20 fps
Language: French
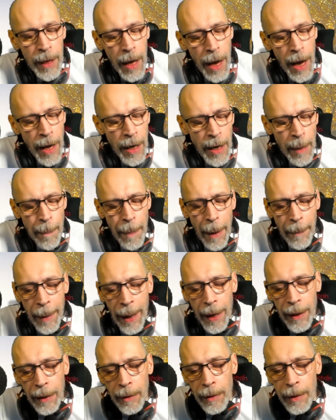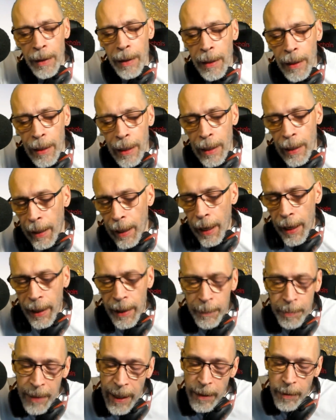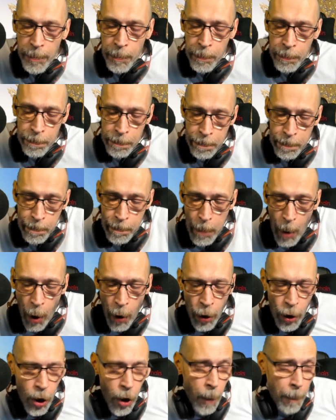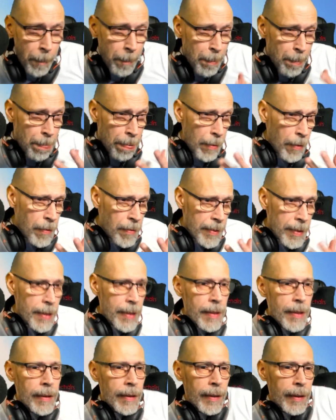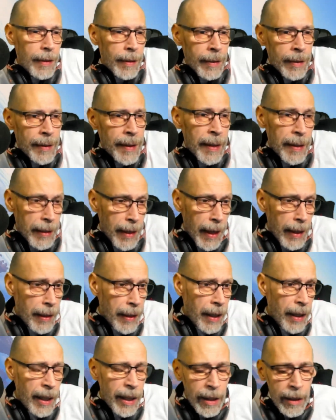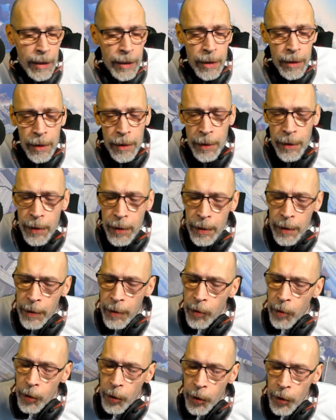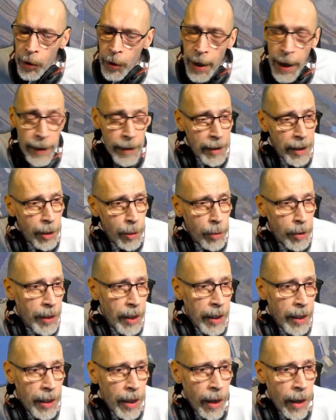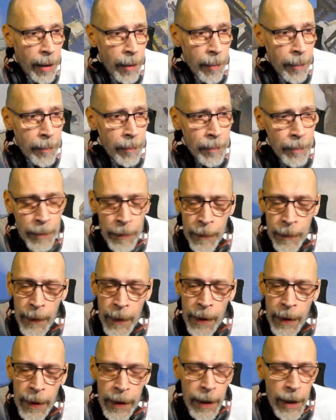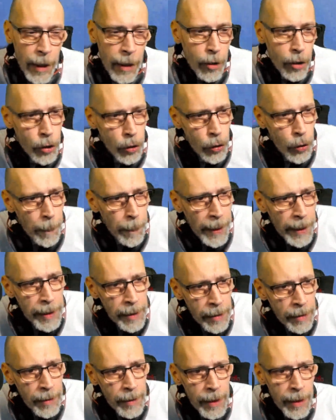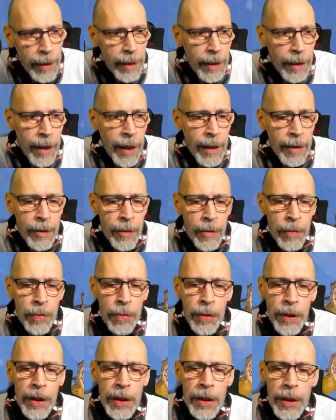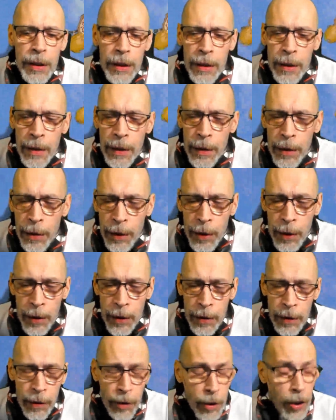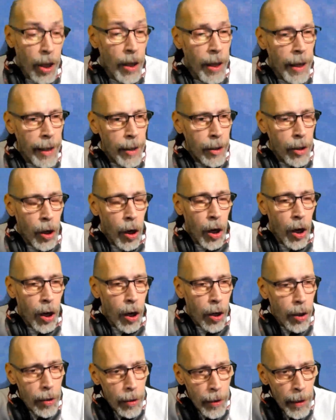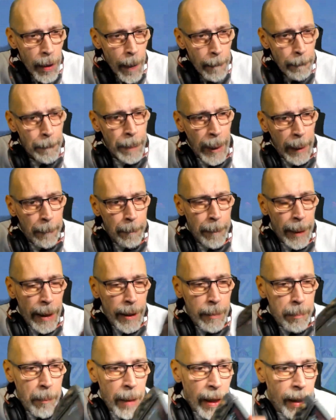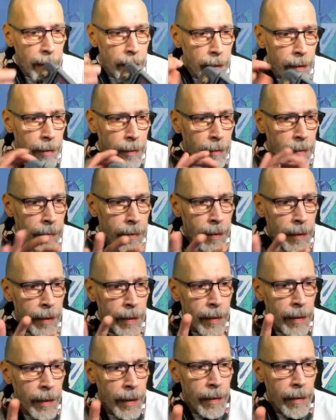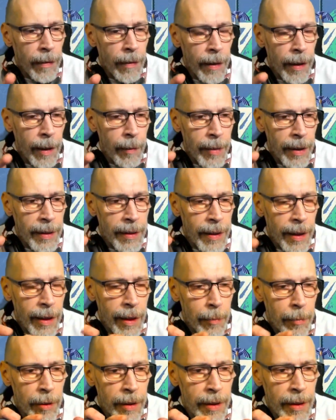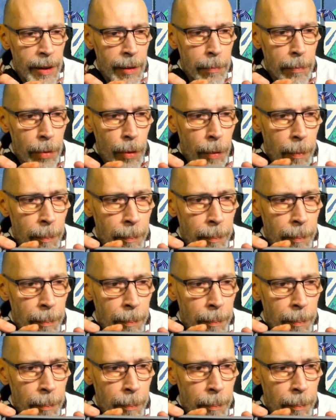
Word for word: Elle est pas mal. Elle est peut-être encore plus Détaillé que la TOTK. Alors je te présente la Switch Collector Big Pikeman. regarde ça comment c'est beau.